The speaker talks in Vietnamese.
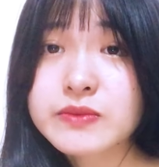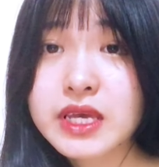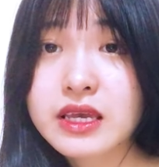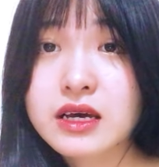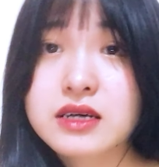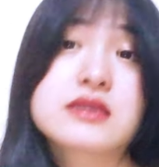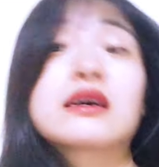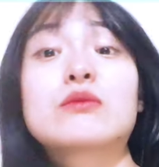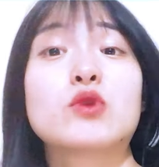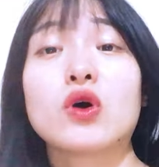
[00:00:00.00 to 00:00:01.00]
Thì uh,
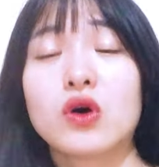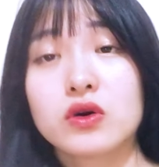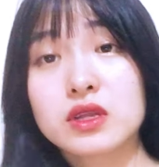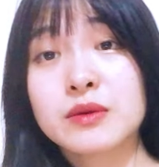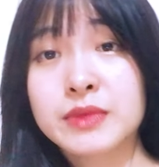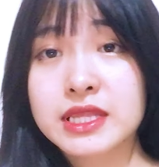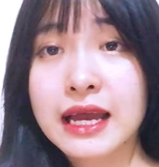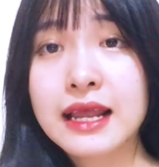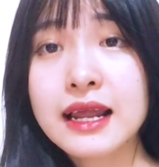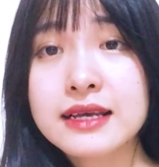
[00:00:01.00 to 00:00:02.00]
sau một hồi thì mình
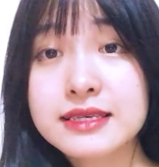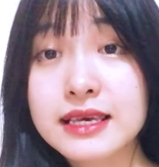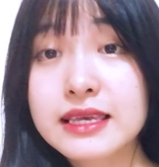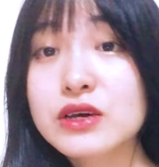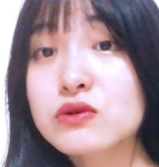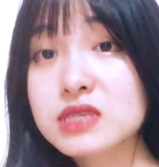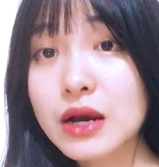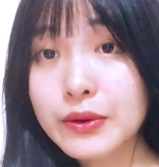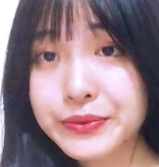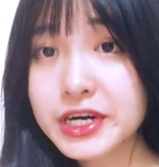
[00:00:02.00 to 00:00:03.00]
thấy là chị chủ
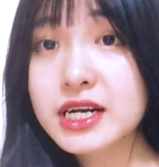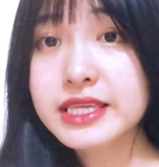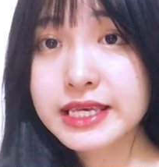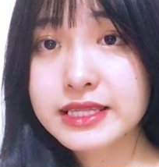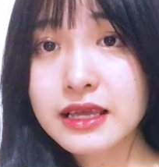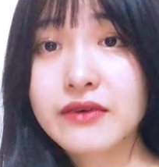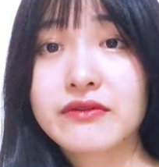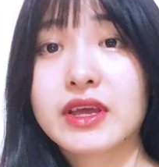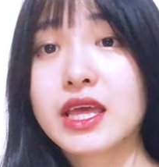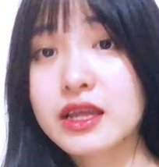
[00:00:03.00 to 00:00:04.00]
shop cũng rất là nhiệt tình
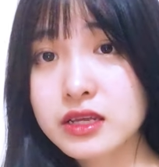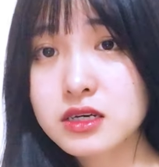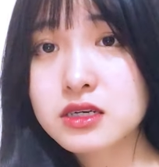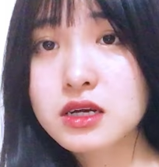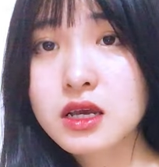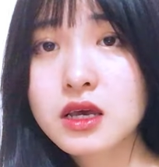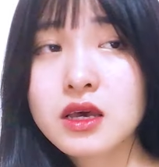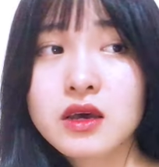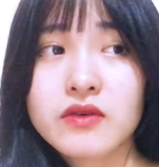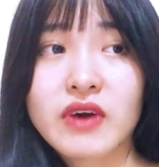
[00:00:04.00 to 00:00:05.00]
và dễ thương,
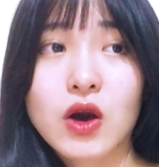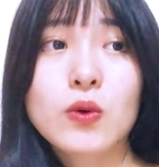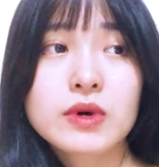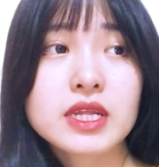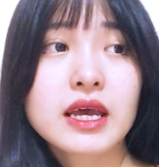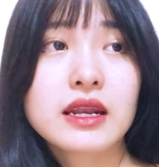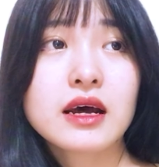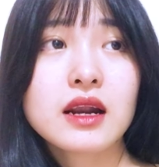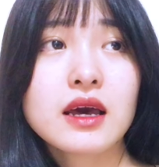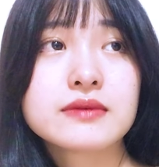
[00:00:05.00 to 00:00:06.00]
và cũng có thể
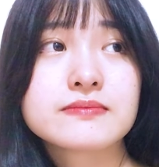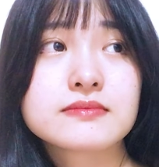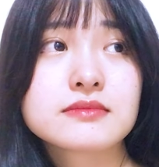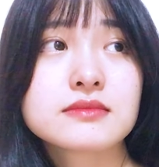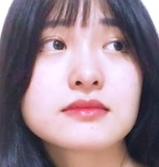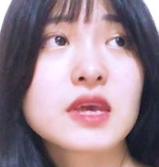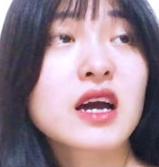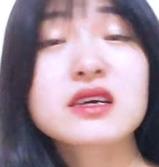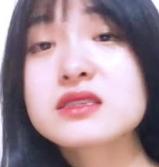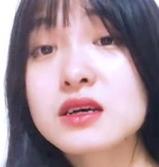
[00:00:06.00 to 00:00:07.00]
đó là do
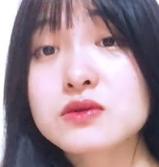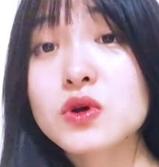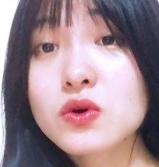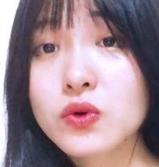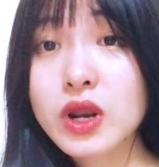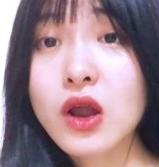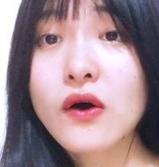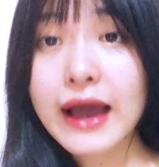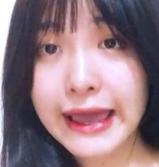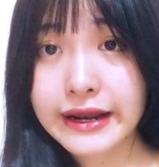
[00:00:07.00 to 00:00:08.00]
cái sơ suất của cái lô
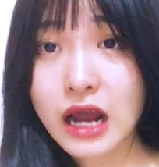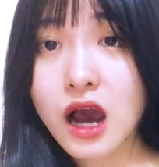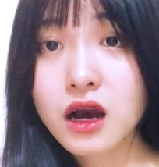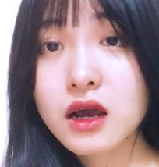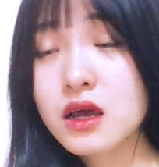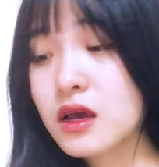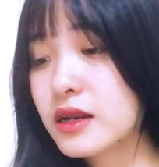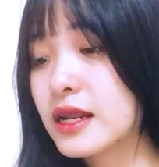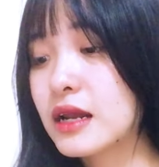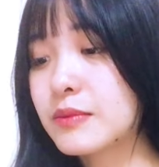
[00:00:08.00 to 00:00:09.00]
hàng đó
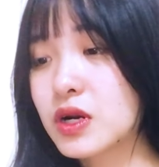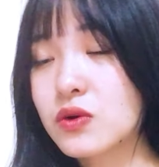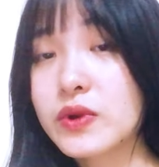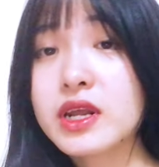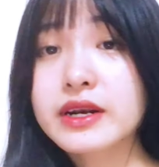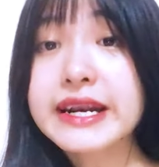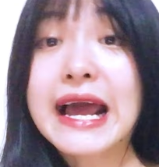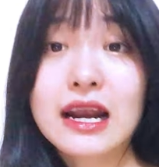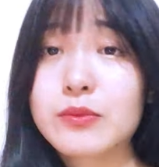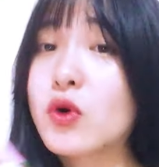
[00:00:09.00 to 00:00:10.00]
nên là mình đã quyết định
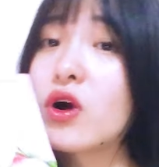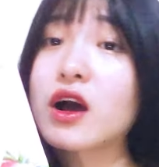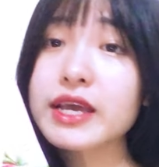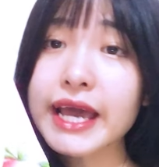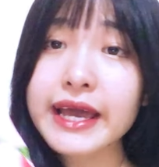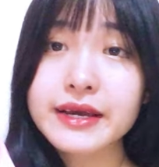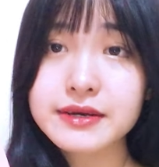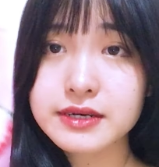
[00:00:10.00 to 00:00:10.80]
đặt lại một gói khác.